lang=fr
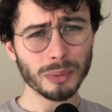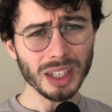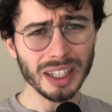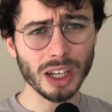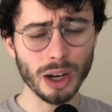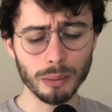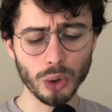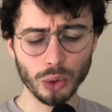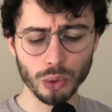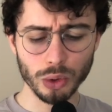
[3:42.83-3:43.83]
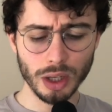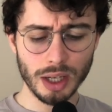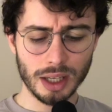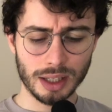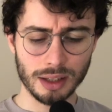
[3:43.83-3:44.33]
et quand même le coup
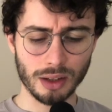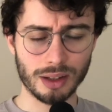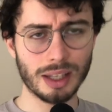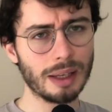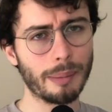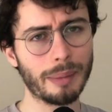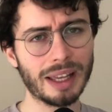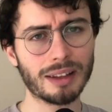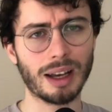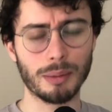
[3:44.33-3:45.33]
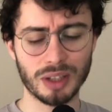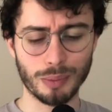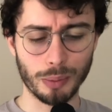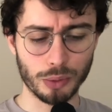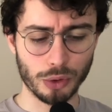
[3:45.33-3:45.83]
qui est censé mettre un petit
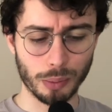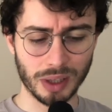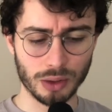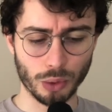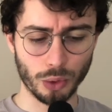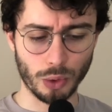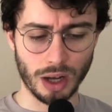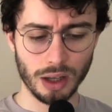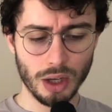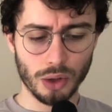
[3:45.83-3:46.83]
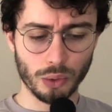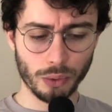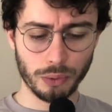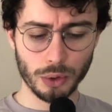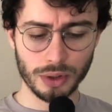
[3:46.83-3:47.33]
peu plus de pression au noir.
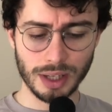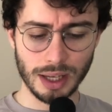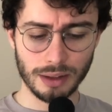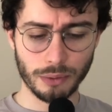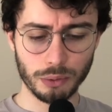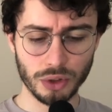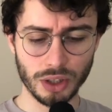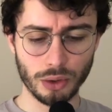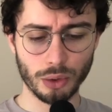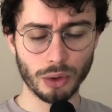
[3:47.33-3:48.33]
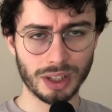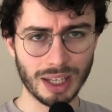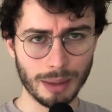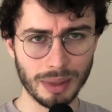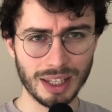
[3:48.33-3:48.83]
Donc fou E7, fou G2,
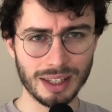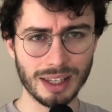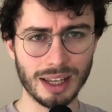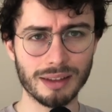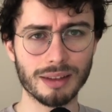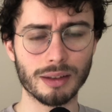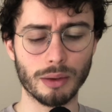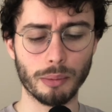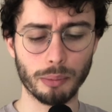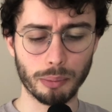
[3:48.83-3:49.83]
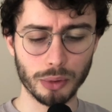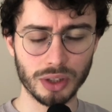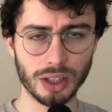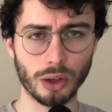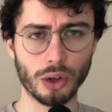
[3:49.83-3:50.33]
KBD7,
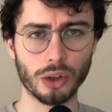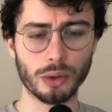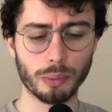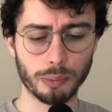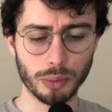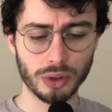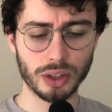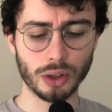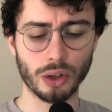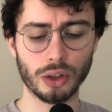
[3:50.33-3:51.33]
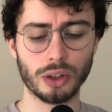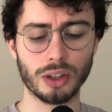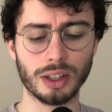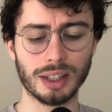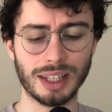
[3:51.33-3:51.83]
petit Rock, petit
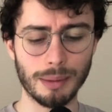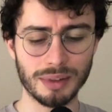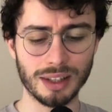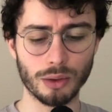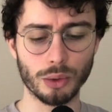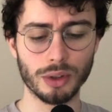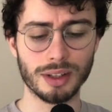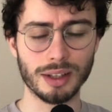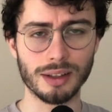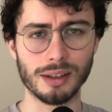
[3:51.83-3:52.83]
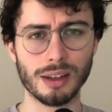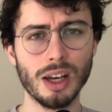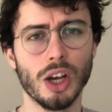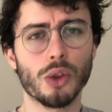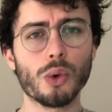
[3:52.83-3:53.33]
Rock. Dame C2, C6.
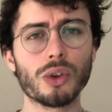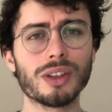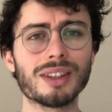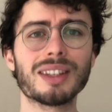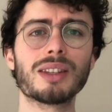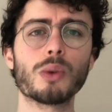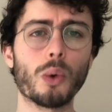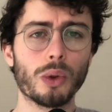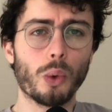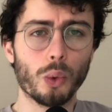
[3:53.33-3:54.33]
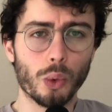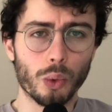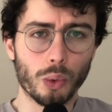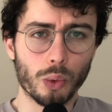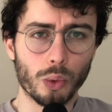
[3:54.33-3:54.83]
Donc
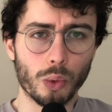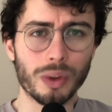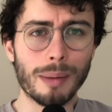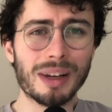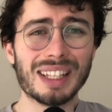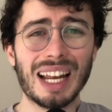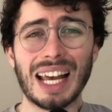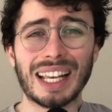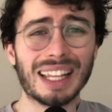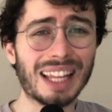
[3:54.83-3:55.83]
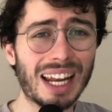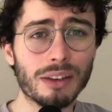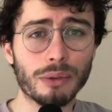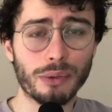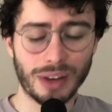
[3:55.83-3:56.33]
on, appelle ça la
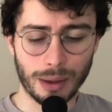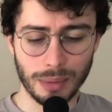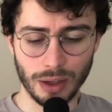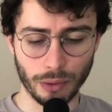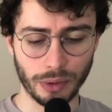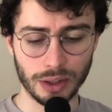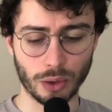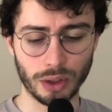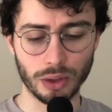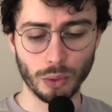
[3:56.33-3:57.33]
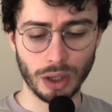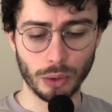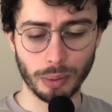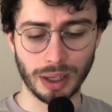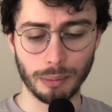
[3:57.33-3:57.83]
catalane fermée en fait quand les noirs
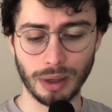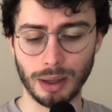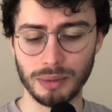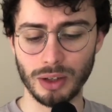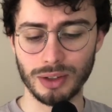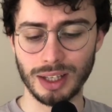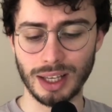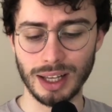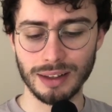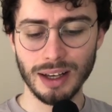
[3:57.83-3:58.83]
ne prennent pas comme ça en C4